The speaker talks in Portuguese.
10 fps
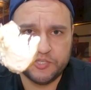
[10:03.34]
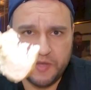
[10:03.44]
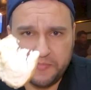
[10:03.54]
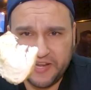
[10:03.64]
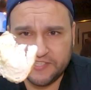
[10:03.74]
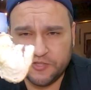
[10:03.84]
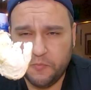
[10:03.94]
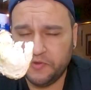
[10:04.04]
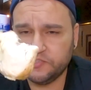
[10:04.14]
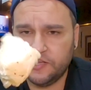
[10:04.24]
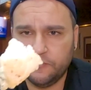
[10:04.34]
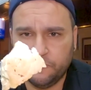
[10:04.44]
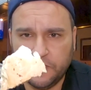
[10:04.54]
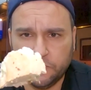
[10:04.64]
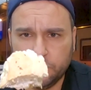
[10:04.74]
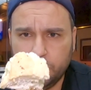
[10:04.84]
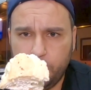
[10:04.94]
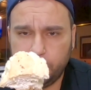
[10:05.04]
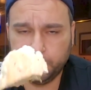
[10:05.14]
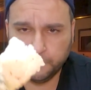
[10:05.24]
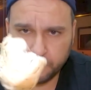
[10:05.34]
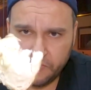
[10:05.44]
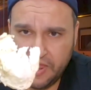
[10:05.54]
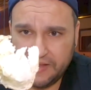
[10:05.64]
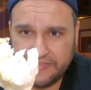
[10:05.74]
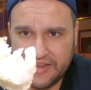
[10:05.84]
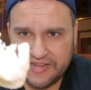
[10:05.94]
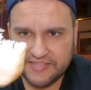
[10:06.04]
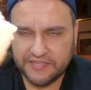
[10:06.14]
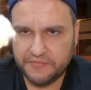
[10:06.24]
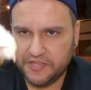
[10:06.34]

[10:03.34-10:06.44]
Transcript: cima. Parece ser um pão de alho feito na casa